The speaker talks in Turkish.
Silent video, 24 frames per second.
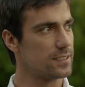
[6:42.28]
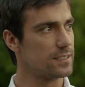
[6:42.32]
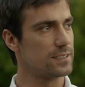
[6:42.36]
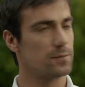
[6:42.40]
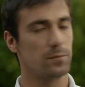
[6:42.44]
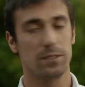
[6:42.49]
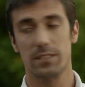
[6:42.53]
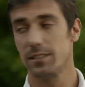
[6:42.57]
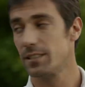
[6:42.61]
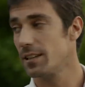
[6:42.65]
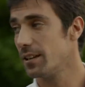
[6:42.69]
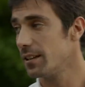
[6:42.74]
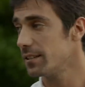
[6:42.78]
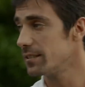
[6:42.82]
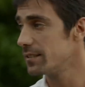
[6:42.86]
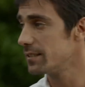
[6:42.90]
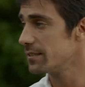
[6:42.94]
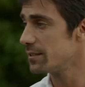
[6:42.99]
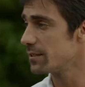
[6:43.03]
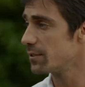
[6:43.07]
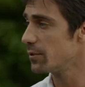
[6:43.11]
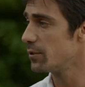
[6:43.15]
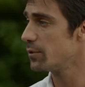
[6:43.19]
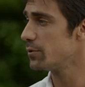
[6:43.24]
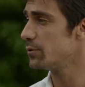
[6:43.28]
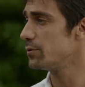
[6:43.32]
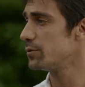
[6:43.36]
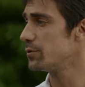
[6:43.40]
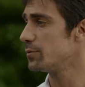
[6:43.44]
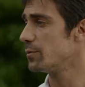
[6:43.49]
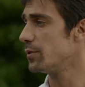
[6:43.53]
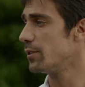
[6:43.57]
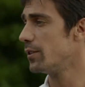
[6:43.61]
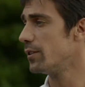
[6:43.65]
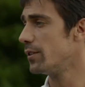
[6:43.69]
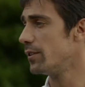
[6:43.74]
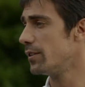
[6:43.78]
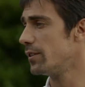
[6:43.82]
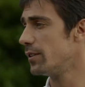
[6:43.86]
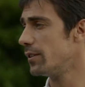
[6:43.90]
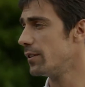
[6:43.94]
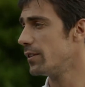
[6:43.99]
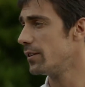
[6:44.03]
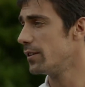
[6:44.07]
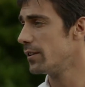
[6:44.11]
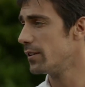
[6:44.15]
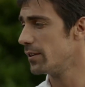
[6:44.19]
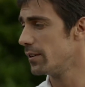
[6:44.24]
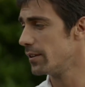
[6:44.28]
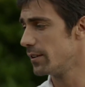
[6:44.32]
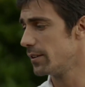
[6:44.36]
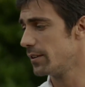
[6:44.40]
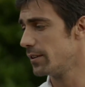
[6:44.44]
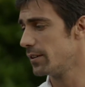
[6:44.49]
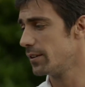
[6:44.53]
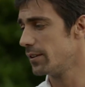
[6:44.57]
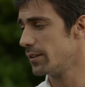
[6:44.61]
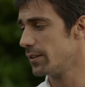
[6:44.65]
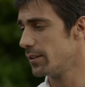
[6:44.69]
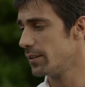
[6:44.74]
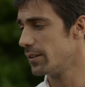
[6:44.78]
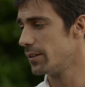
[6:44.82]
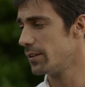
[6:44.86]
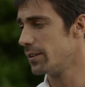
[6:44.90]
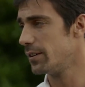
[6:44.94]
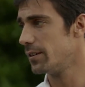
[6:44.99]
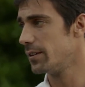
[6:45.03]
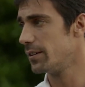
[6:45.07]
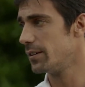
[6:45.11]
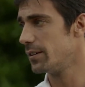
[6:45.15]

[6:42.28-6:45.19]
nasıl bir iş aldığınızı gördünüz mü? Nasıl bir iş almışız abi?